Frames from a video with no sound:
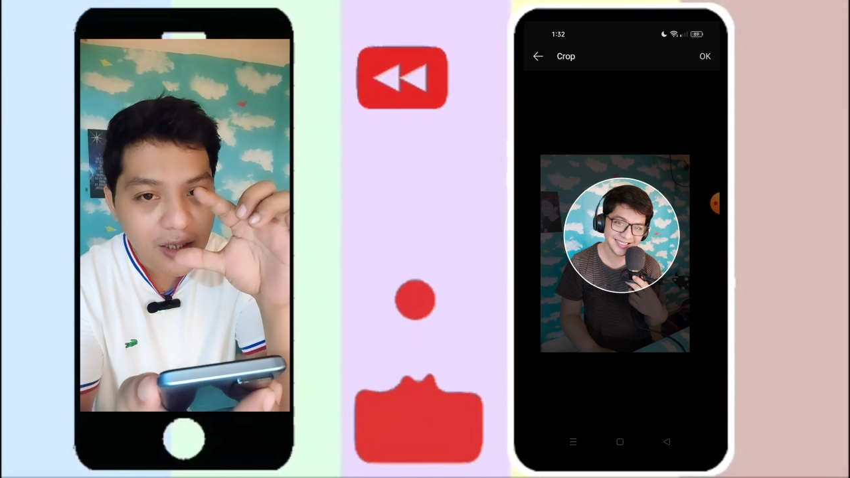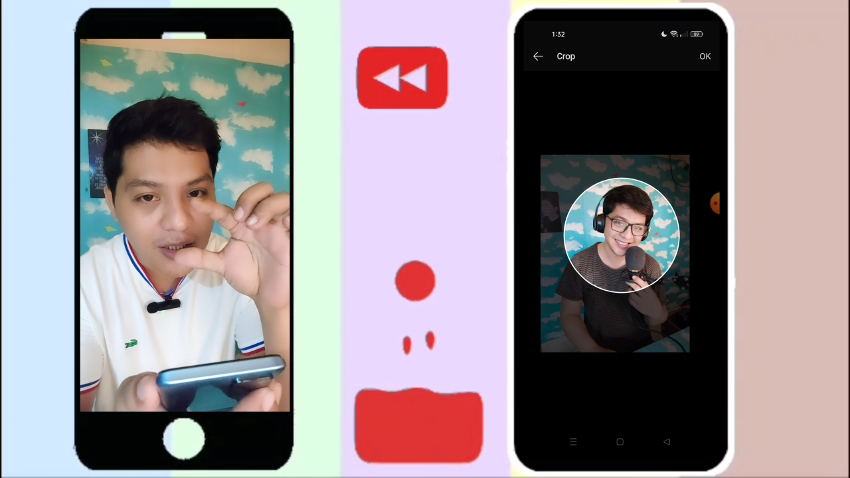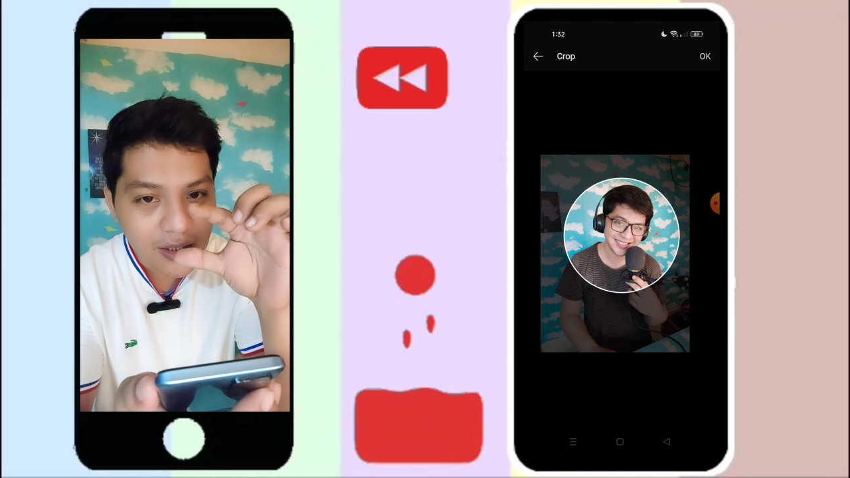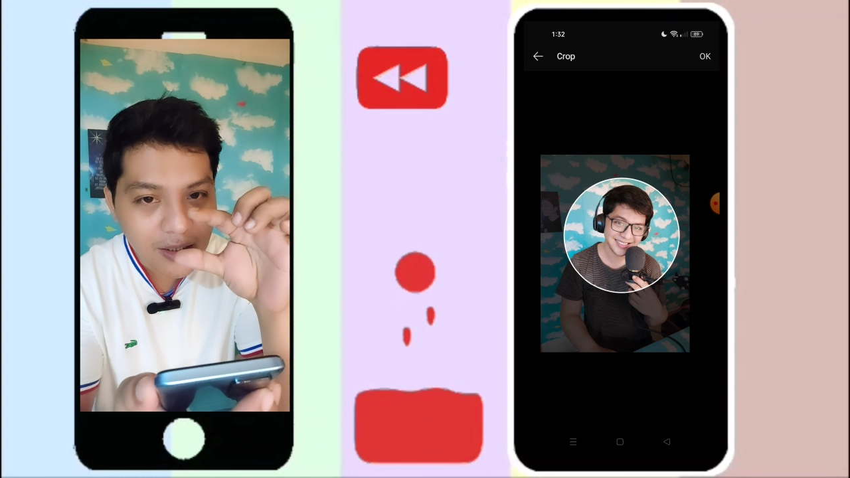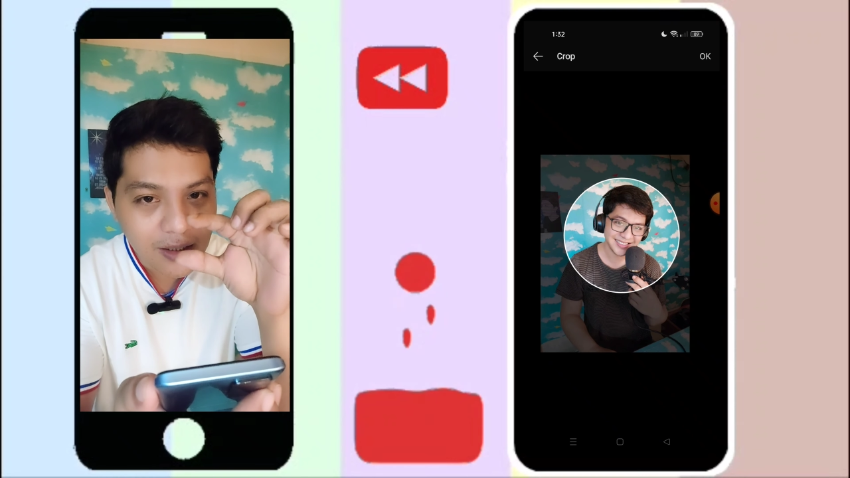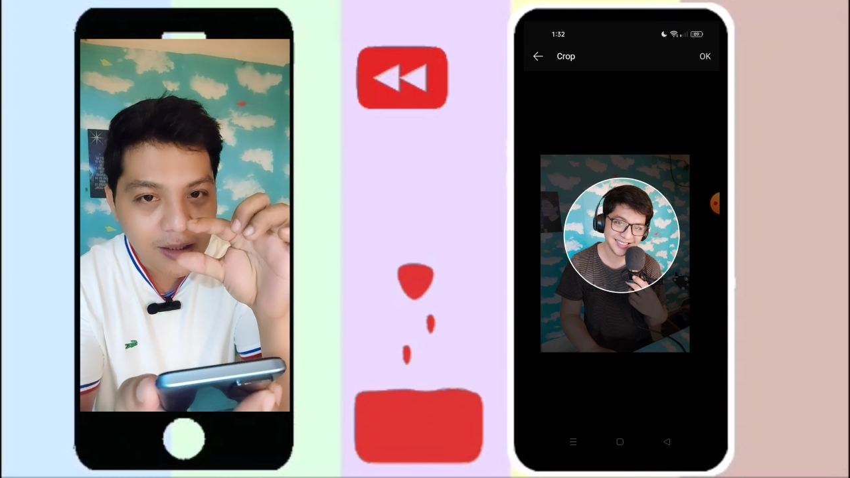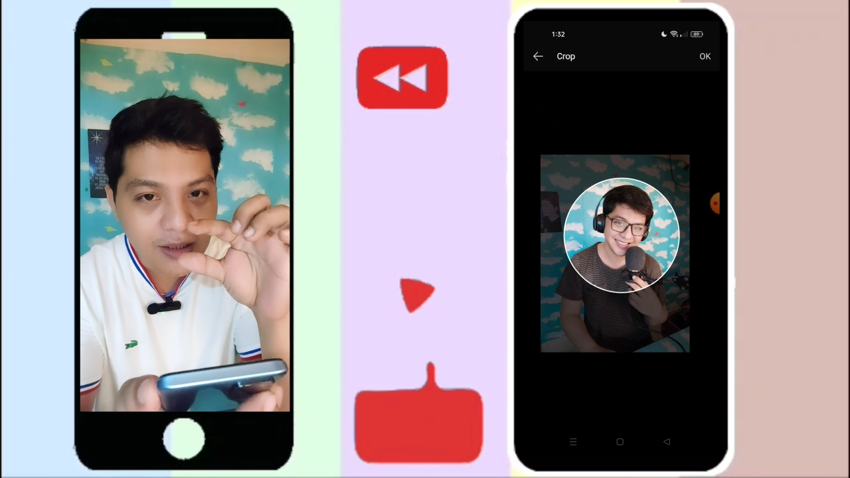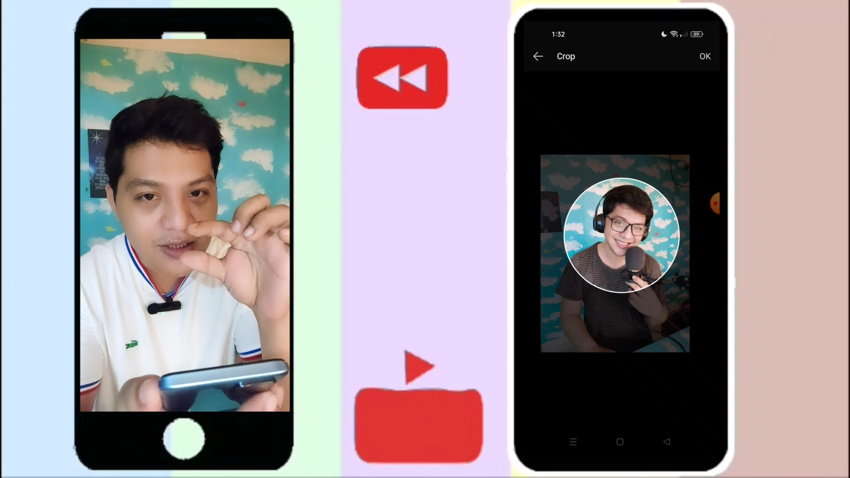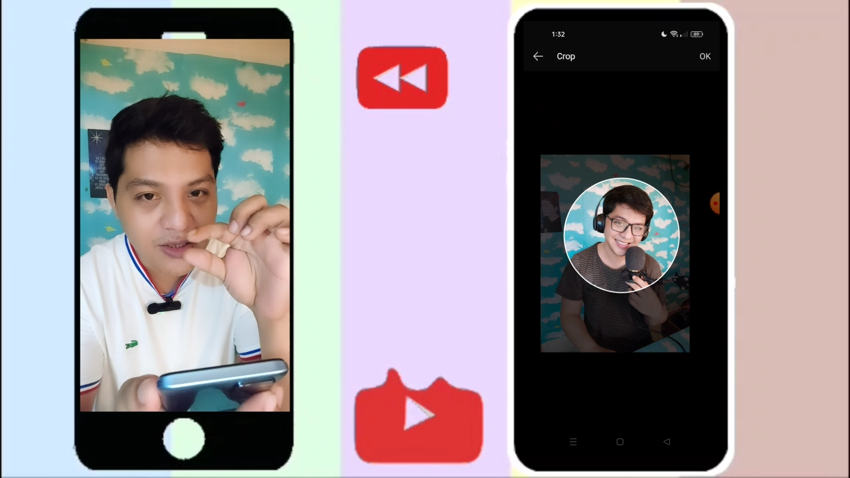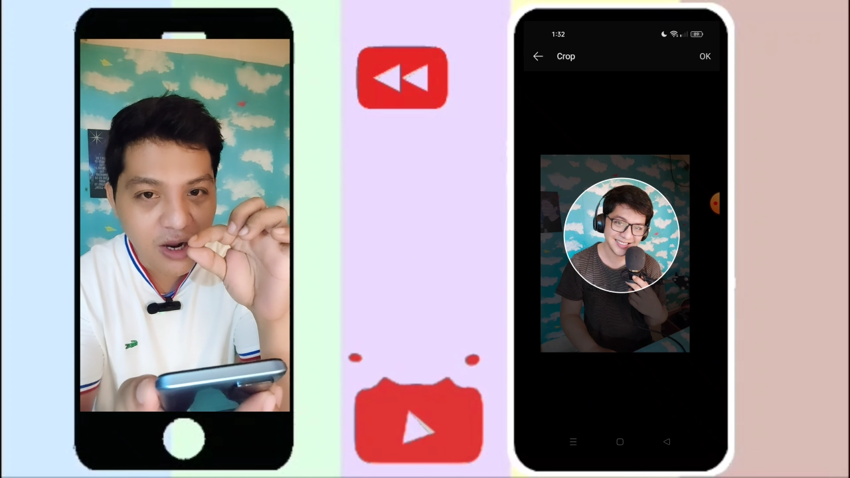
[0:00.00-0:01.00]

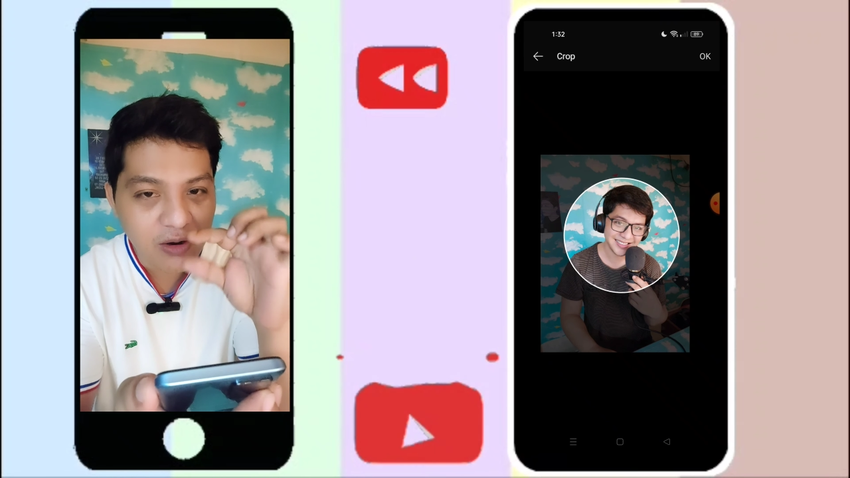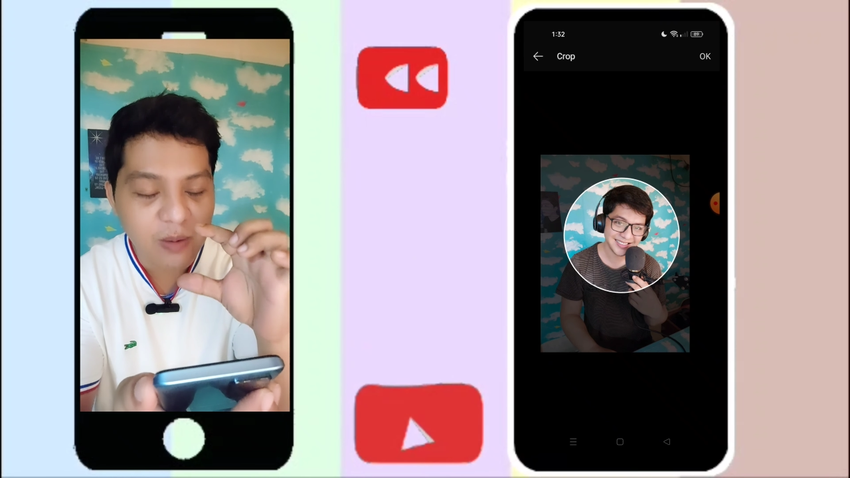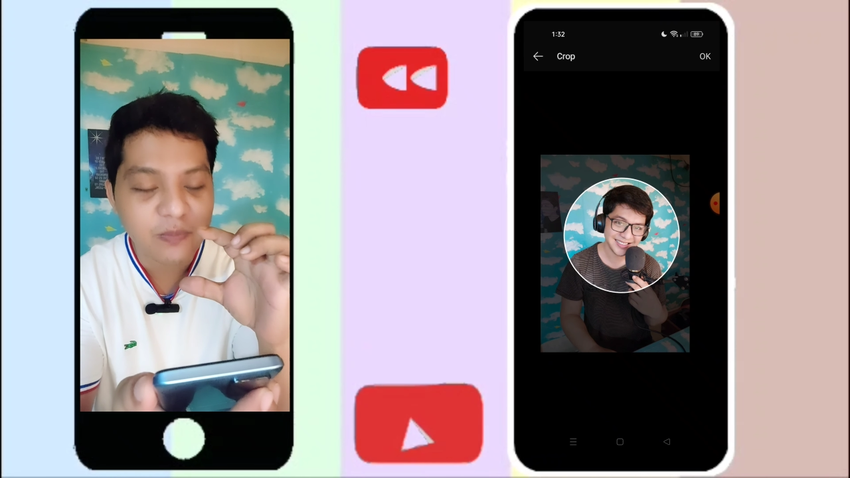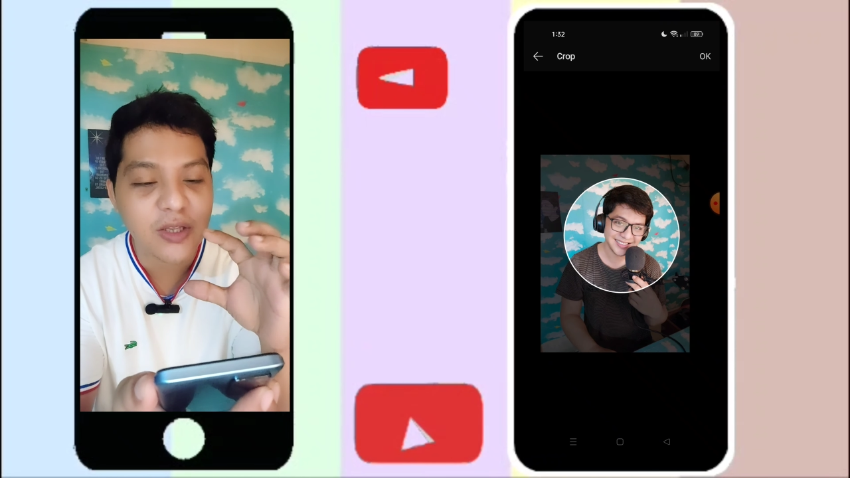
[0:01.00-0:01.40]
i-crop